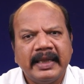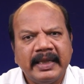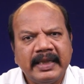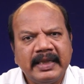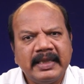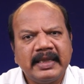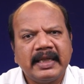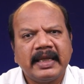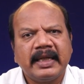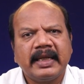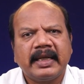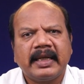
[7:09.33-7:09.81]

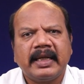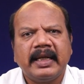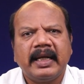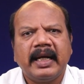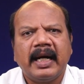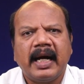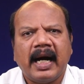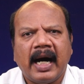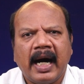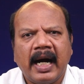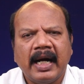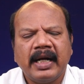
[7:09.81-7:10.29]
இன்றைக்கு
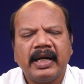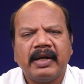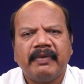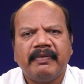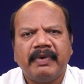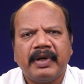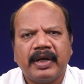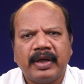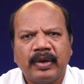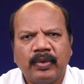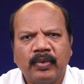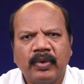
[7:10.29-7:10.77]

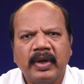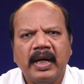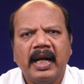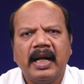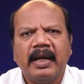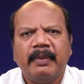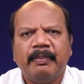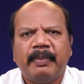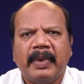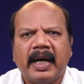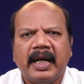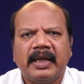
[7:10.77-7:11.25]
ஆண்டவர்
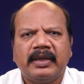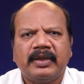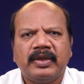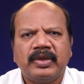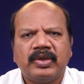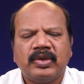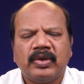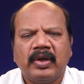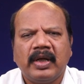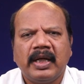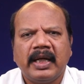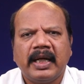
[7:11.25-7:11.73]
உங்களை
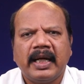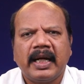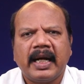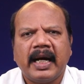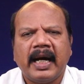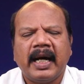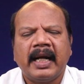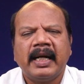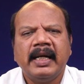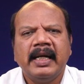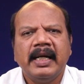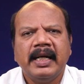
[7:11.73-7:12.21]
பார்த்து
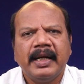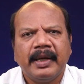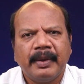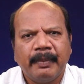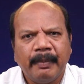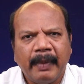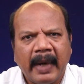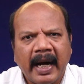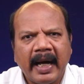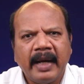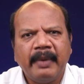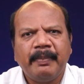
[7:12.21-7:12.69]
சொல்லுகிறார்
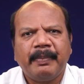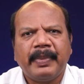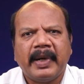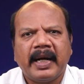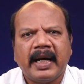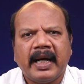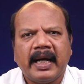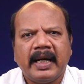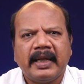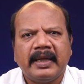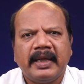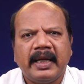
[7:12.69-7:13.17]

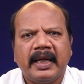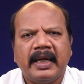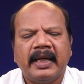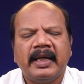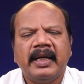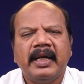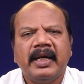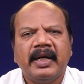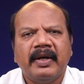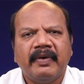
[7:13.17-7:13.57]
பயப்படாதே